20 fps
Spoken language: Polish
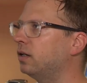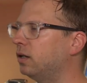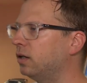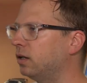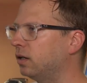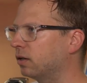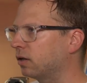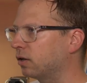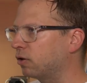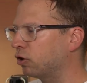
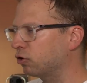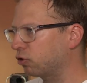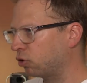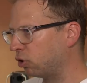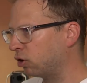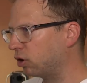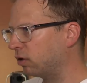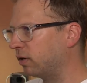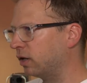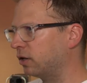i
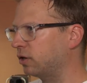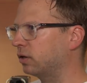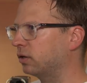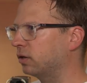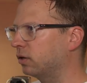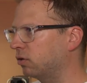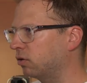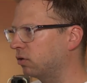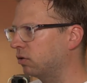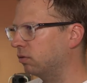
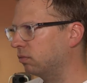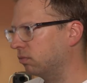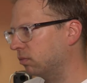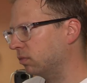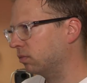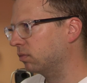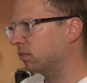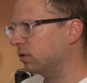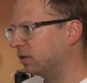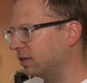kontrolować
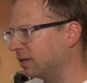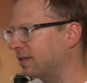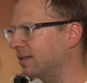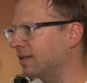mm,